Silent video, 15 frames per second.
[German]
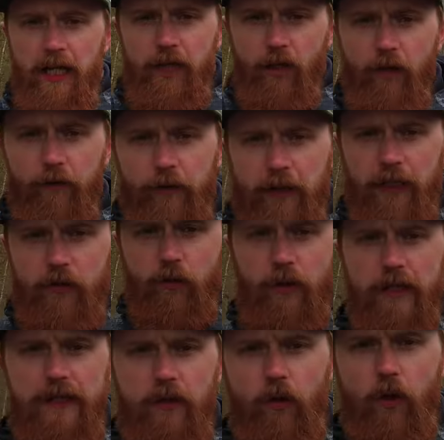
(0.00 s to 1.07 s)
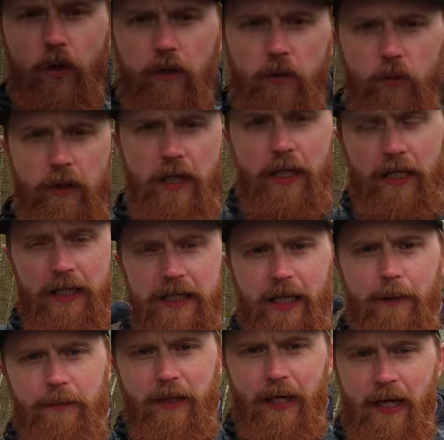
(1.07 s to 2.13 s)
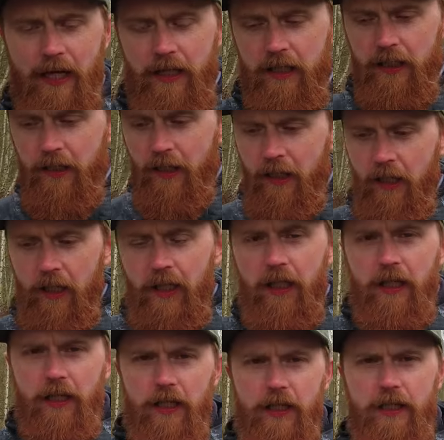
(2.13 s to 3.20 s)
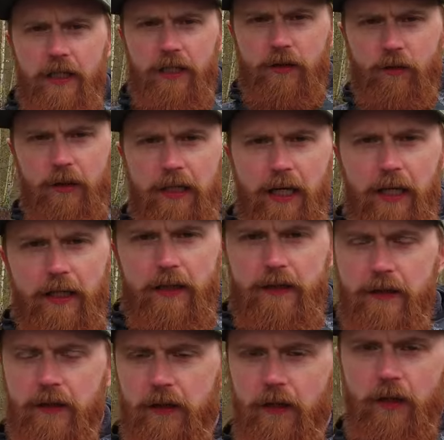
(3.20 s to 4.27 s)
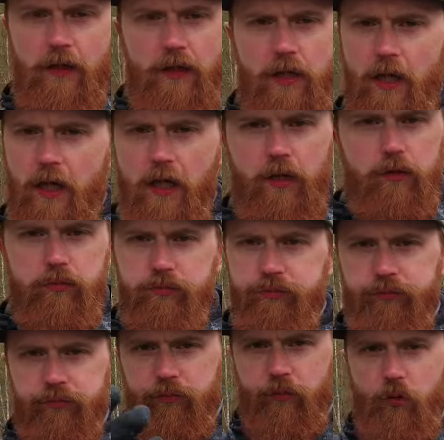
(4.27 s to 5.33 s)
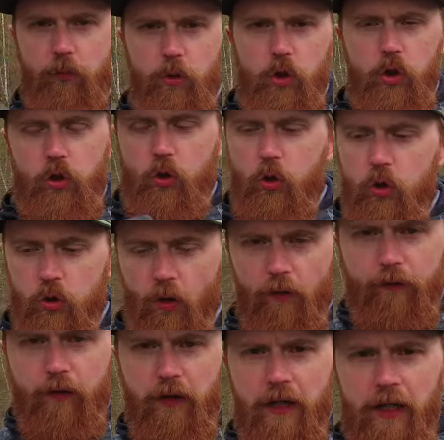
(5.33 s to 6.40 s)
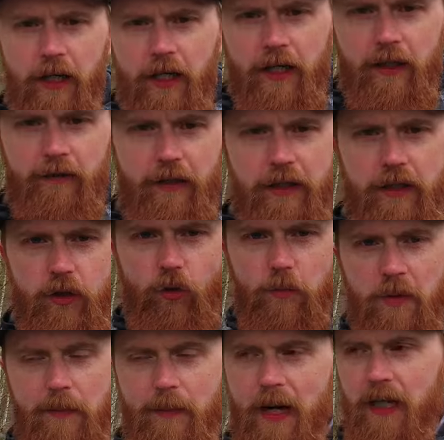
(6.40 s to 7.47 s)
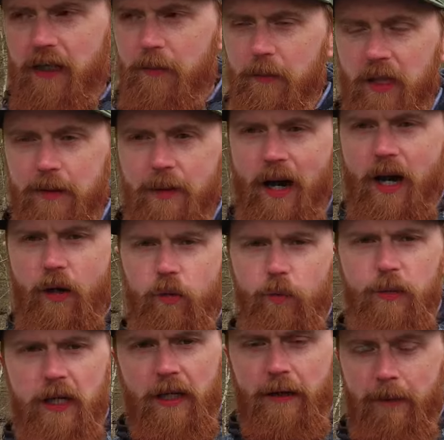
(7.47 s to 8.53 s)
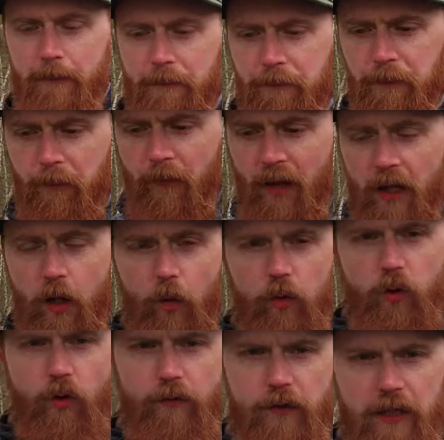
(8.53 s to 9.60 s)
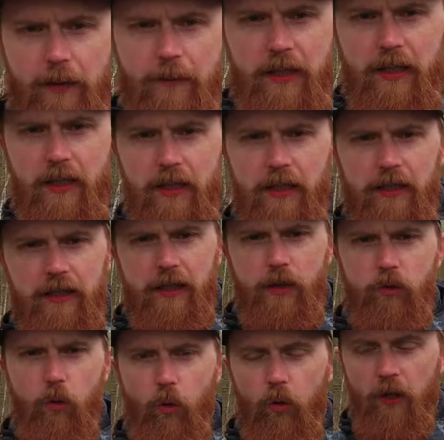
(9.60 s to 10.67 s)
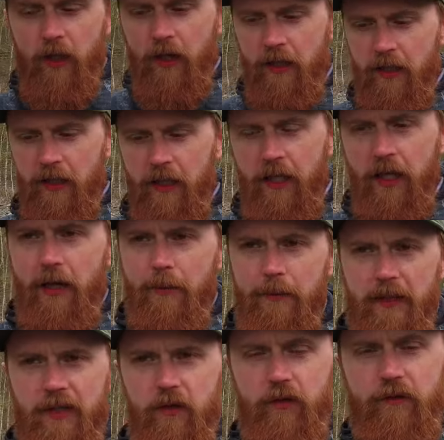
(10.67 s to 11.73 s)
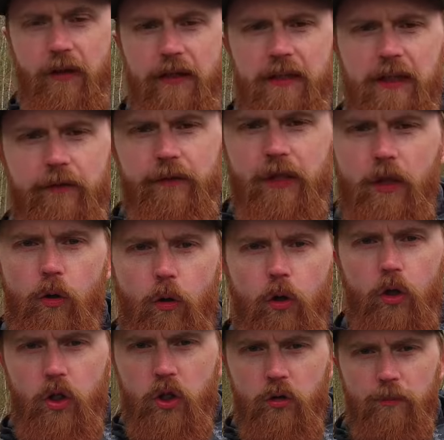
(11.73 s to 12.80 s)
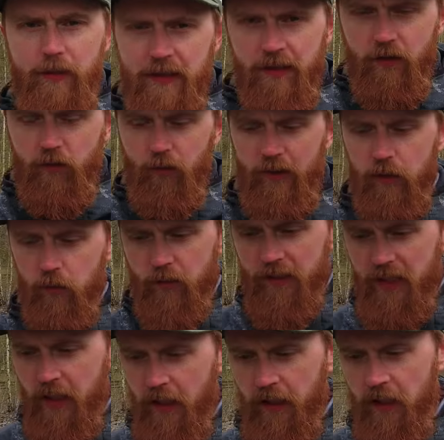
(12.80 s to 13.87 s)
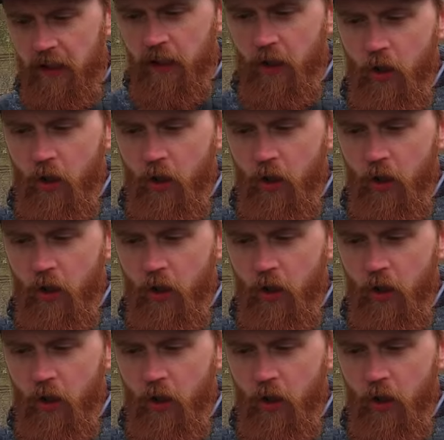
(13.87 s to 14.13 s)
Ich hoffe, der Ton ist in Ordnung. Ich habe da äh, so ein kleines äh, ja, Stück, Stück Stoff quasi drum gemacht mit einem Haargummi und hoffe damit den Ton bzw. die Windgeräusche so ein bisschen zu reduzieren.